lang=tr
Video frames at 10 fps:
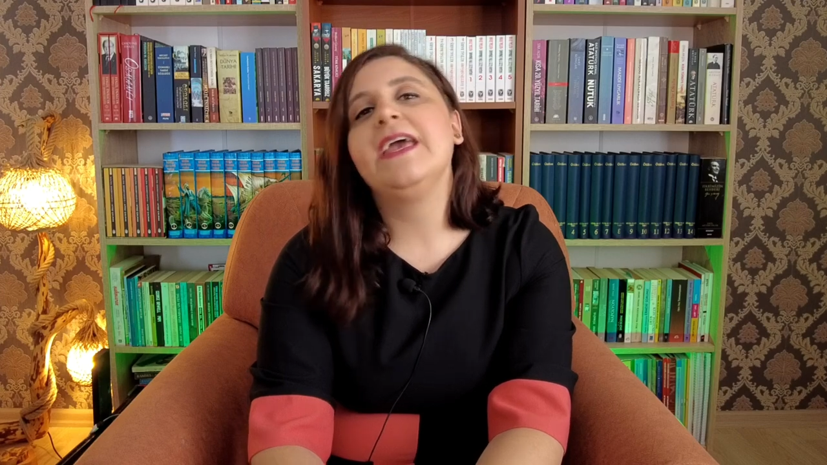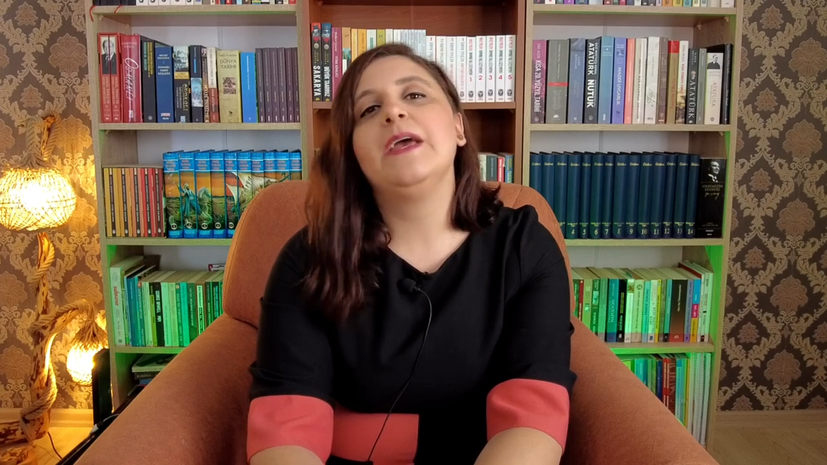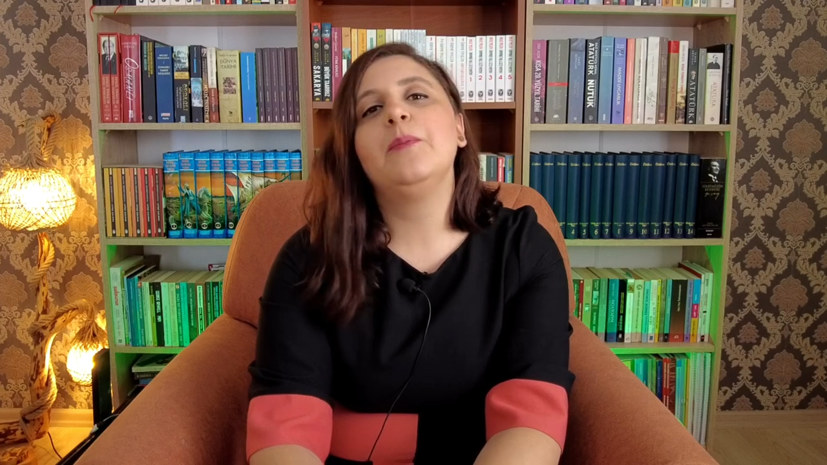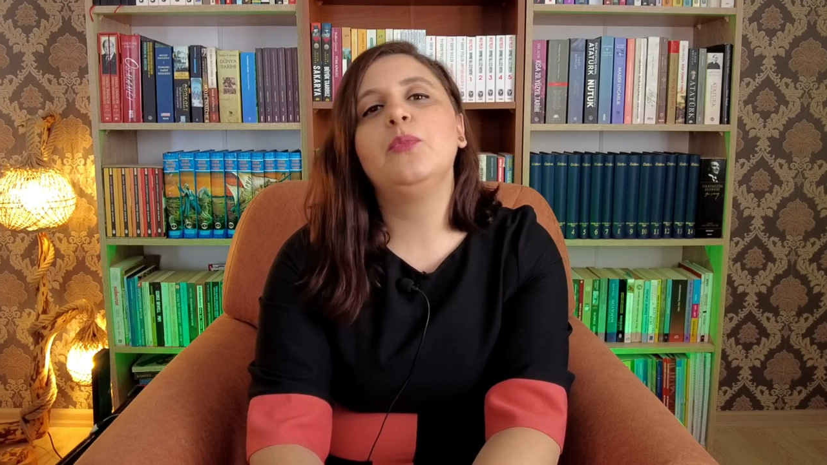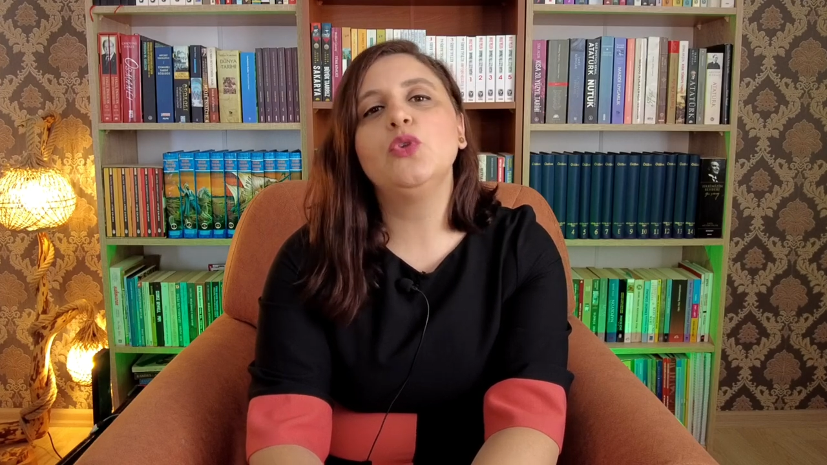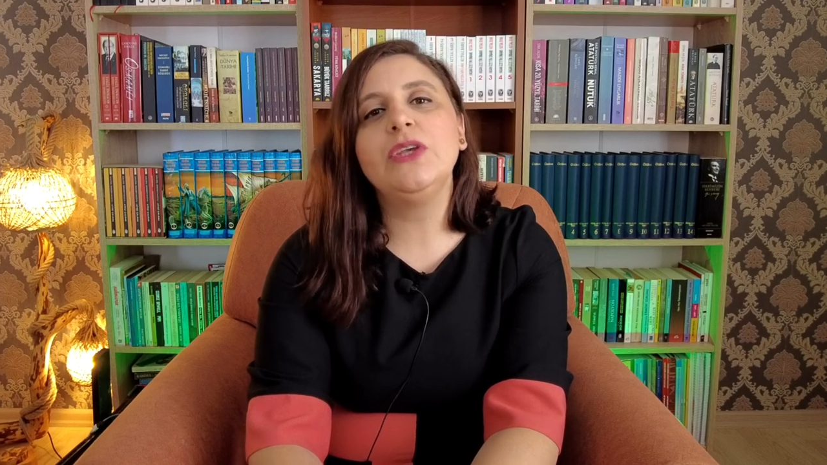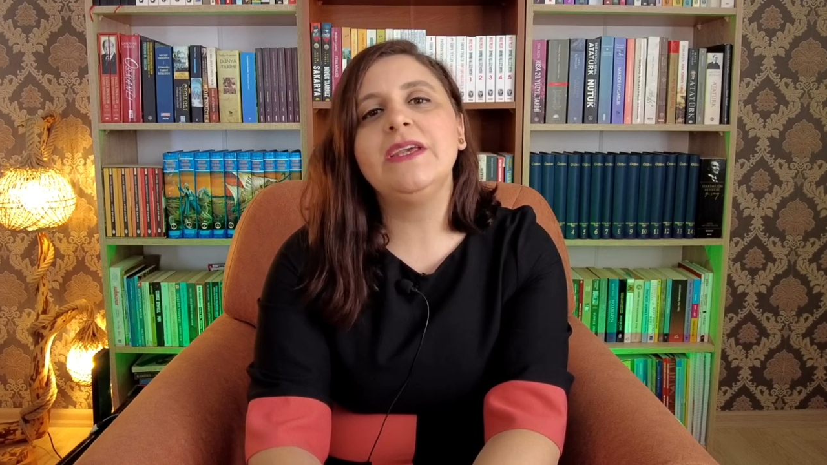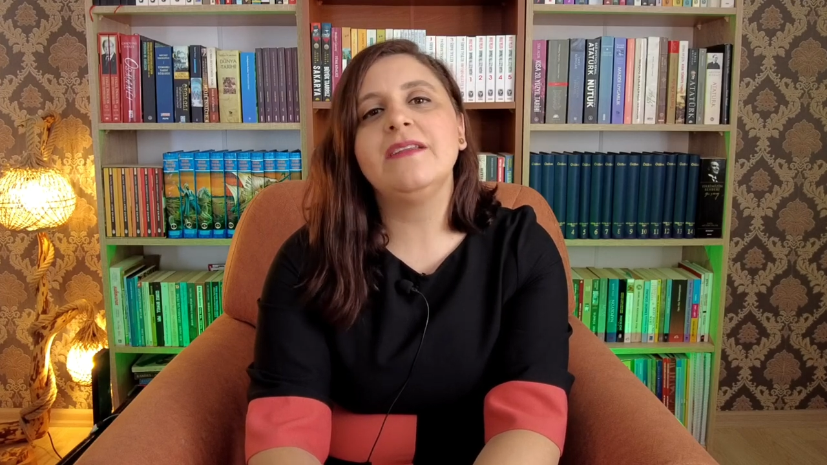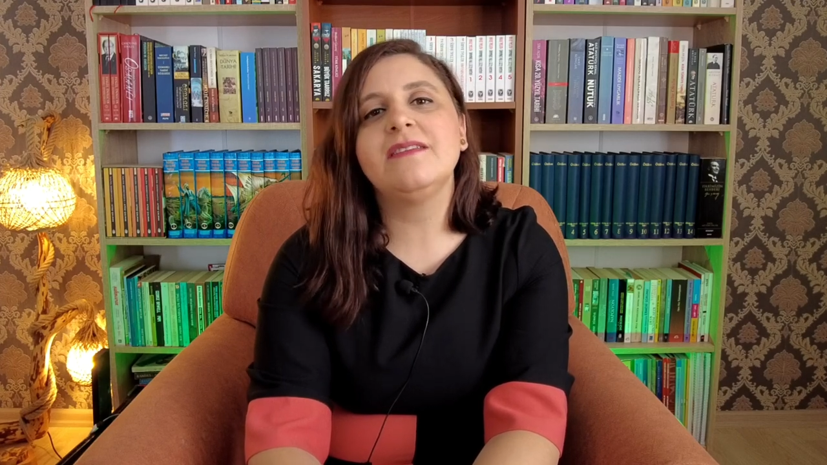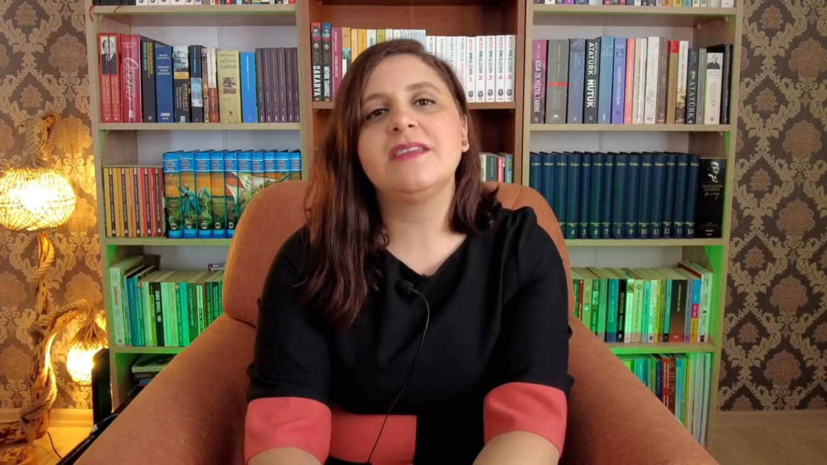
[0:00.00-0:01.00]
Ee, bunun
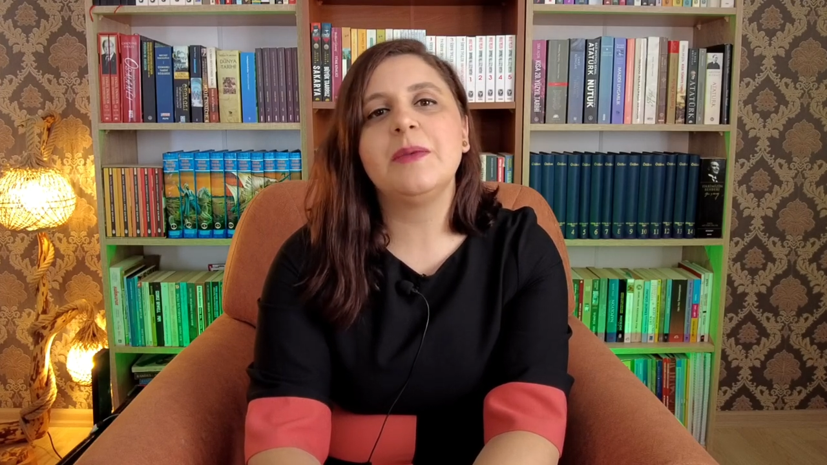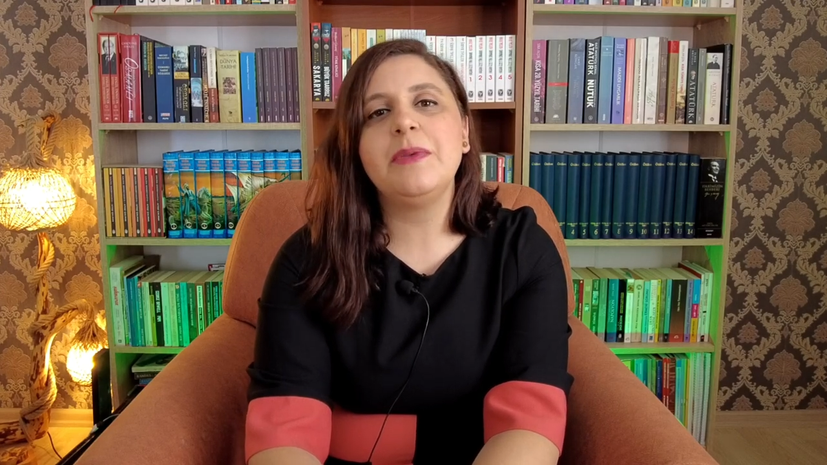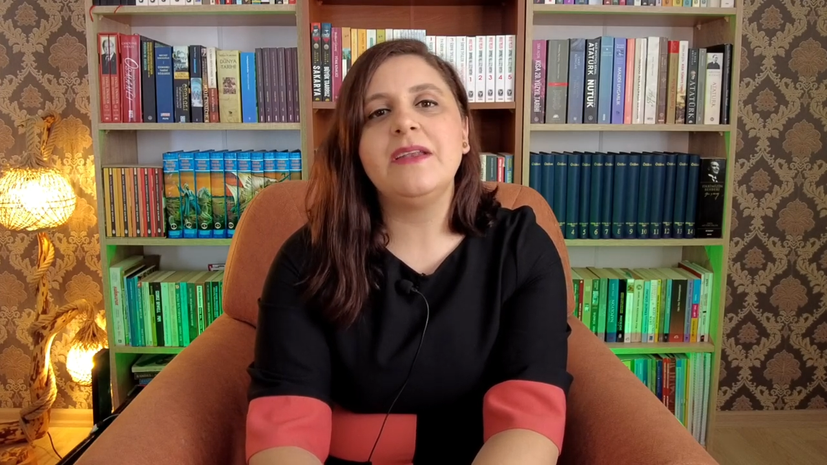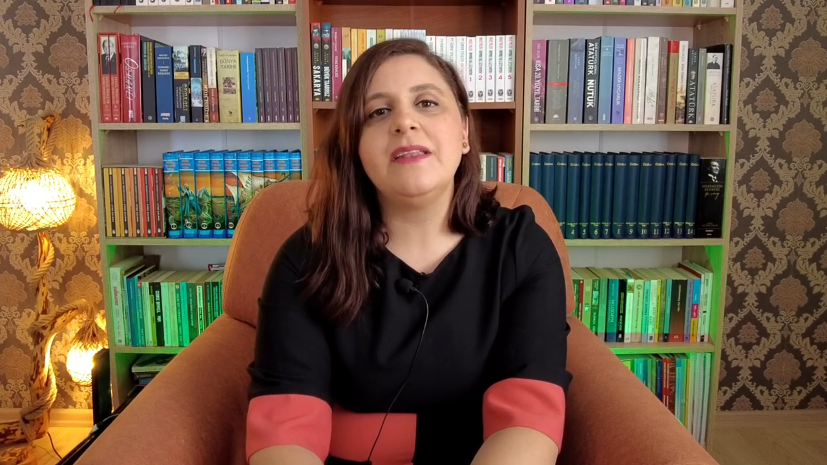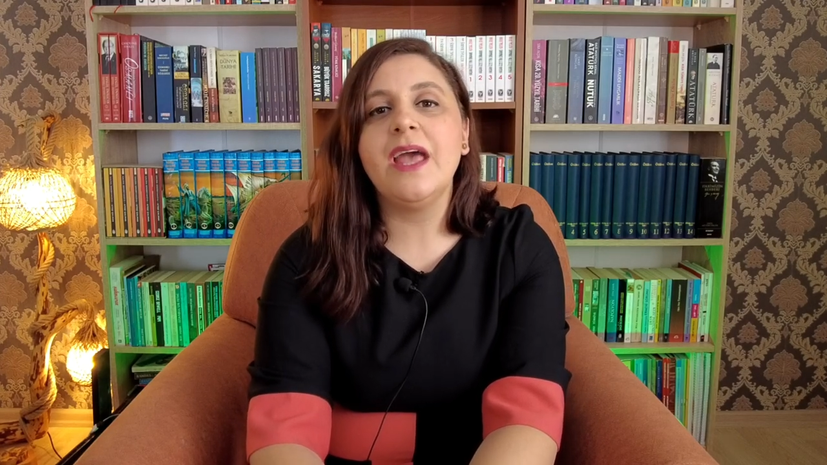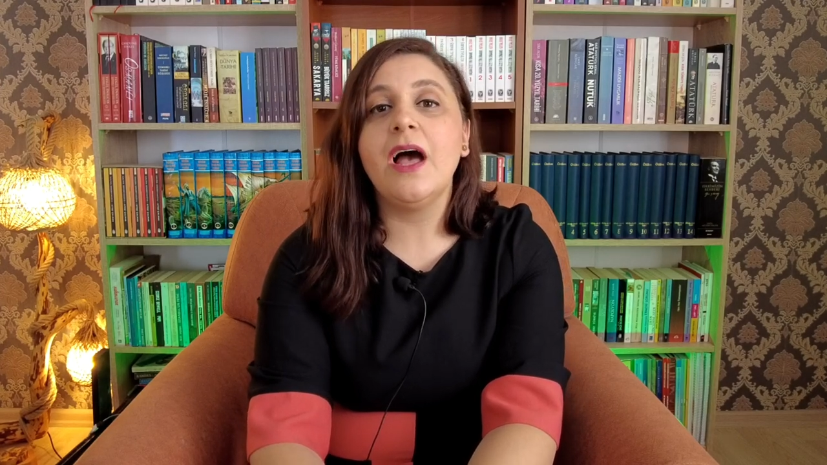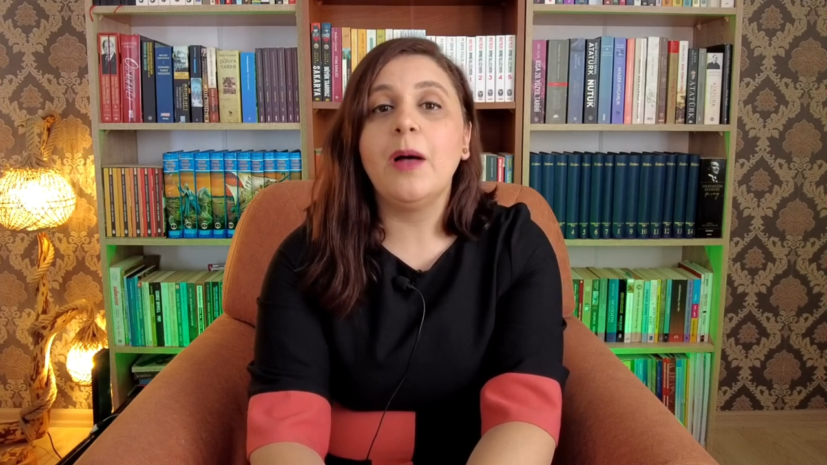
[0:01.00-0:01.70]
yanı sıra bir de